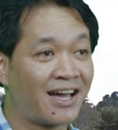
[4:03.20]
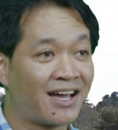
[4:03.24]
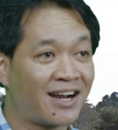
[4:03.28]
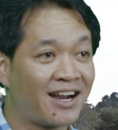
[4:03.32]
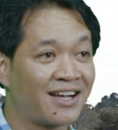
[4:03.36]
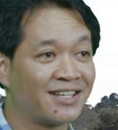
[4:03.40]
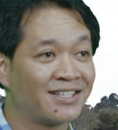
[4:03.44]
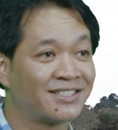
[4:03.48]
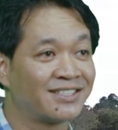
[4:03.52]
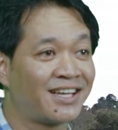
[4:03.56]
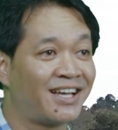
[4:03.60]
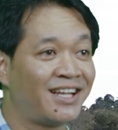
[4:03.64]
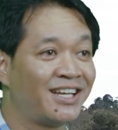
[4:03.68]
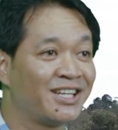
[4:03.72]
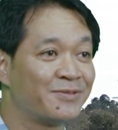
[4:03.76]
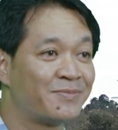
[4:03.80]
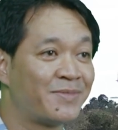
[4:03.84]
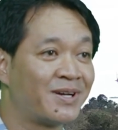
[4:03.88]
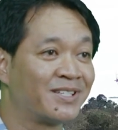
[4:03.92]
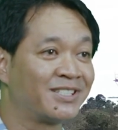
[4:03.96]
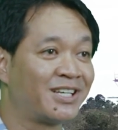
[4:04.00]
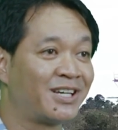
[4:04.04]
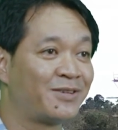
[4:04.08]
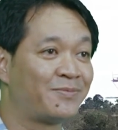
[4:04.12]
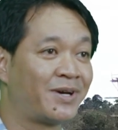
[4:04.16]
jarang
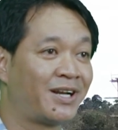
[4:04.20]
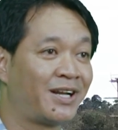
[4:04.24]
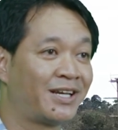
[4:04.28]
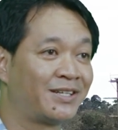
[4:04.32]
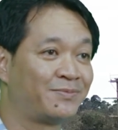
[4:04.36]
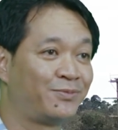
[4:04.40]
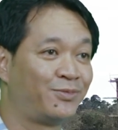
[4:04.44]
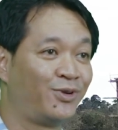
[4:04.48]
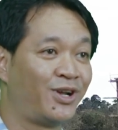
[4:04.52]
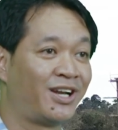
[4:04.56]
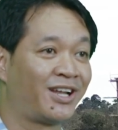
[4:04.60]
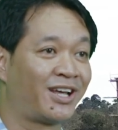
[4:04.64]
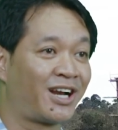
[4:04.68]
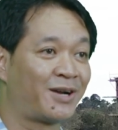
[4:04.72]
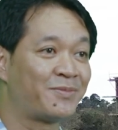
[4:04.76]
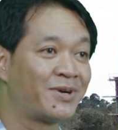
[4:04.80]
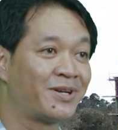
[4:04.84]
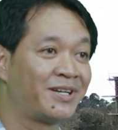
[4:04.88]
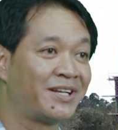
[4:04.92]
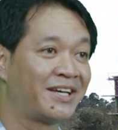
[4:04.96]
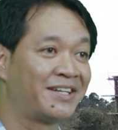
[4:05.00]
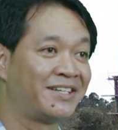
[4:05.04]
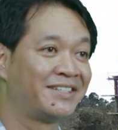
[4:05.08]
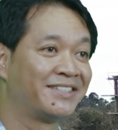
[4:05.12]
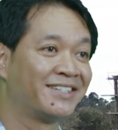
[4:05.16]
sekali masak pada bulan
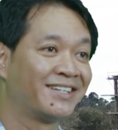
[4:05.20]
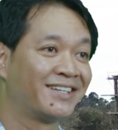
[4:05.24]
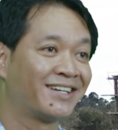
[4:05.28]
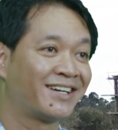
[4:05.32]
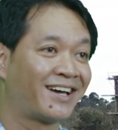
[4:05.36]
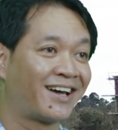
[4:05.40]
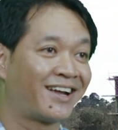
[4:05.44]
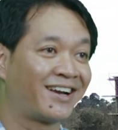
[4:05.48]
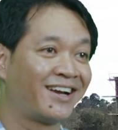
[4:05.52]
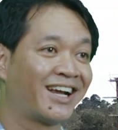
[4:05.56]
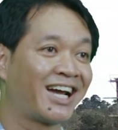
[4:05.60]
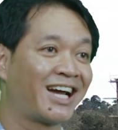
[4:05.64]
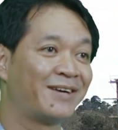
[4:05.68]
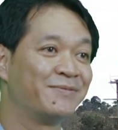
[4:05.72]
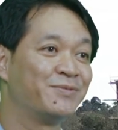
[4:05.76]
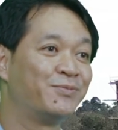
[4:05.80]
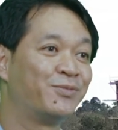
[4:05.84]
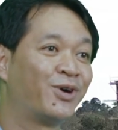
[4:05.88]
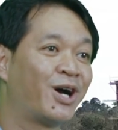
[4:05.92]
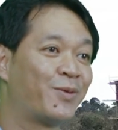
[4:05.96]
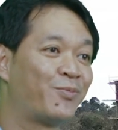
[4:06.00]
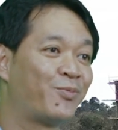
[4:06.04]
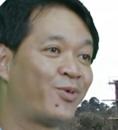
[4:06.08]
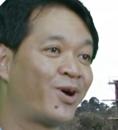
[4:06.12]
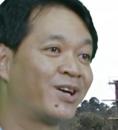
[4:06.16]
Ramadan karena
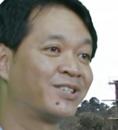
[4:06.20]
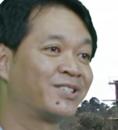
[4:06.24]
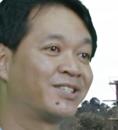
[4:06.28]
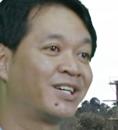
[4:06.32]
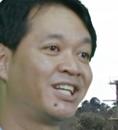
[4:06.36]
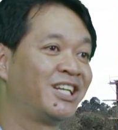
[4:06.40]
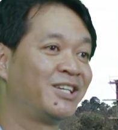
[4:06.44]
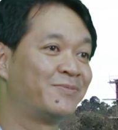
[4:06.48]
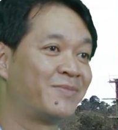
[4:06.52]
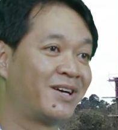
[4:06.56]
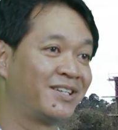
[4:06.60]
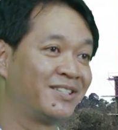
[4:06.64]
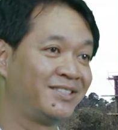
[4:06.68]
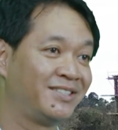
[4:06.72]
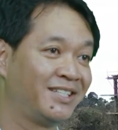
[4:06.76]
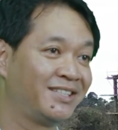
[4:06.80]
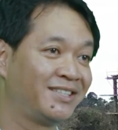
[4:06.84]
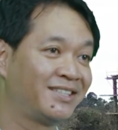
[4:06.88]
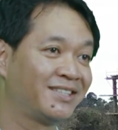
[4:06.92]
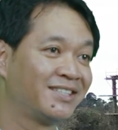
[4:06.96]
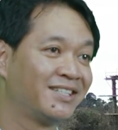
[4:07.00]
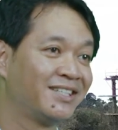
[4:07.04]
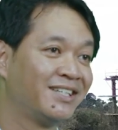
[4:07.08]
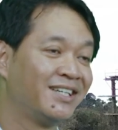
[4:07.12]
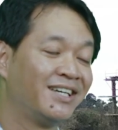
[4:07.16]
kami buka puasa di
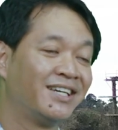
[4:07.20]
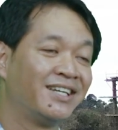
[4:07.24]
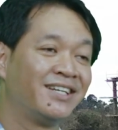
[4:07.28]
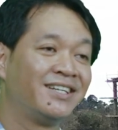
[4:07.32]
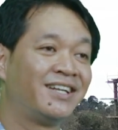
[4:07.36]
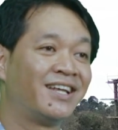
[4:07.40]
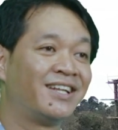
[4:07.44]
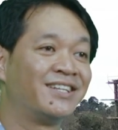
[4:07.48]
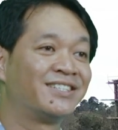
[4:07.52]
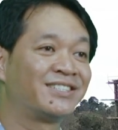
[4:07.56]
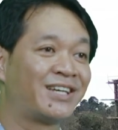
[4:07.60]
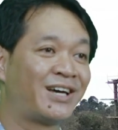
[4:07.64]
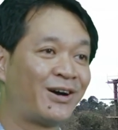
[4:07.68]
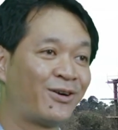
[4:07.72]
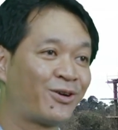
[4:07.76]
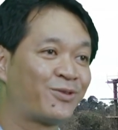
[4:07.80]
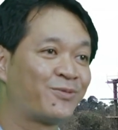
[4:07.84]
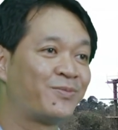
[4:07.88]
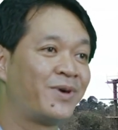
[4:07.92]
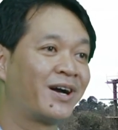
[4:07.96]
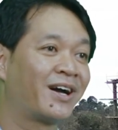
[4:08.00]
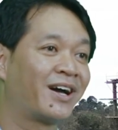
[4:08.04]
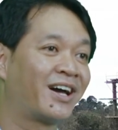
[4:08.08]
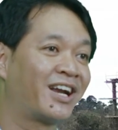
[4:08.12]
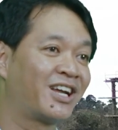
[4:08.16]
masjid dan
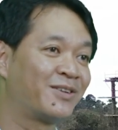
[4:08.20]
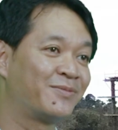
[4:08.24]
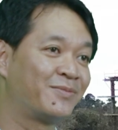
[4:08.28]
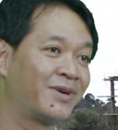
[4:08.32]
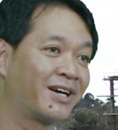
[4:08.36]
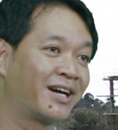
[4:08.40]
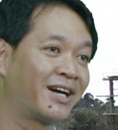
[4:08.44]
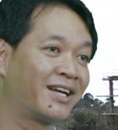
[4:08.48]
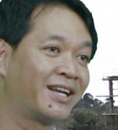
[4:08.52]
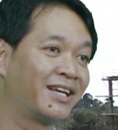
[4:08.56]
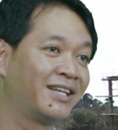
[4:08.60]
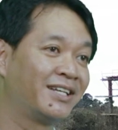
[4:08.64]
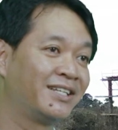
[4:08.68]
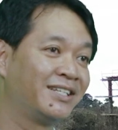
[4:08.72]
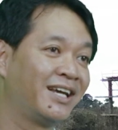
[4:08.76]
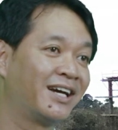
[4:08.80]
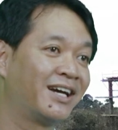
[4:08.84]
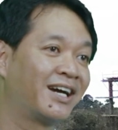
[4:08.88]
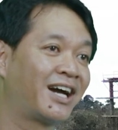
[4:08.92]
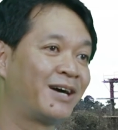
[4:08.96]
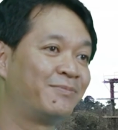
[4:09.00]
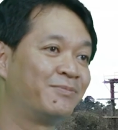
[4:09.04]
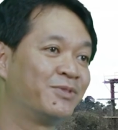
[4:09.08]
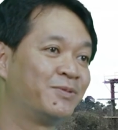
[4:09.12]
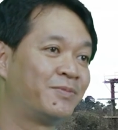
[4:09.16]
sahur makanan-makanan
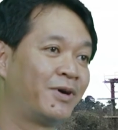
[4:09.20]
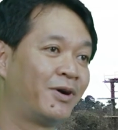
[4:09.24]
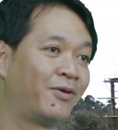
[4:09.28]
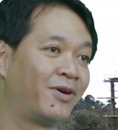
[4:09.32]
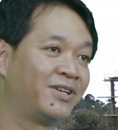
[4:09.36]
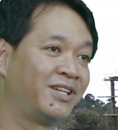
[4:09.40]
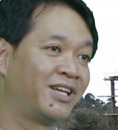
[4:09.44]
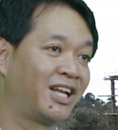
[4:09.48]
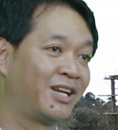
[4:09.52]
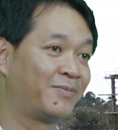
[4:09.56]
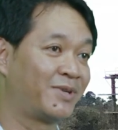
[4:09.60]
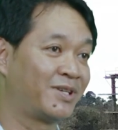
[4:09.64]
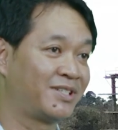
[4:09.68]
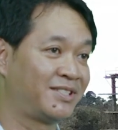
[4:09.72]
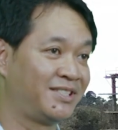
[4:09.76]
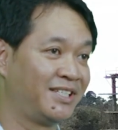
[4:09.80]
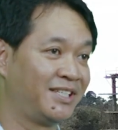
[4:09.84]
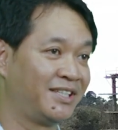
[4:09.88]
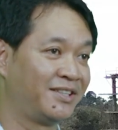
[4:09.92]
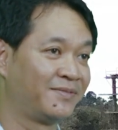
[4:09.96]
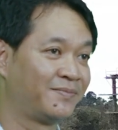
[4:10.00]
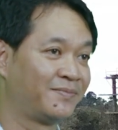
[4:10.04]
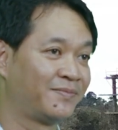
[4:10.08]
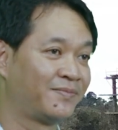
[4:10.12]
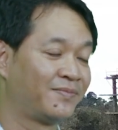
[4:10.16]
yang kami bawa dari
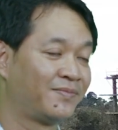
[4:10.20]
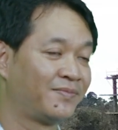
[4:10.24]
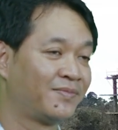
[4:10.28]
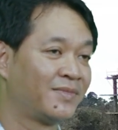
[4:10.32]
masjid.